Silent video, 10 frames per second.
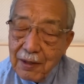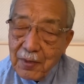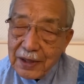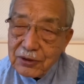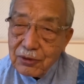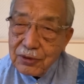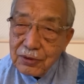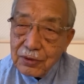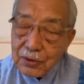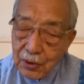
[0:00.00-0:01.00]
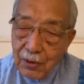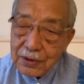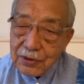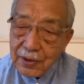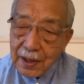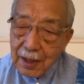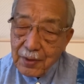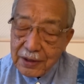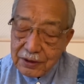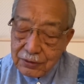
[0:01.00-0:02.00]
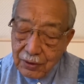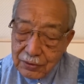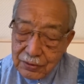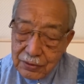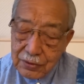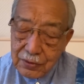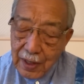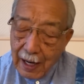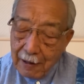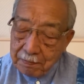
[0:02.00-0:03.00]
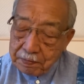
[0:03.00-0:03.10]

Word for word: まあそういうこと、それからまあ中国が、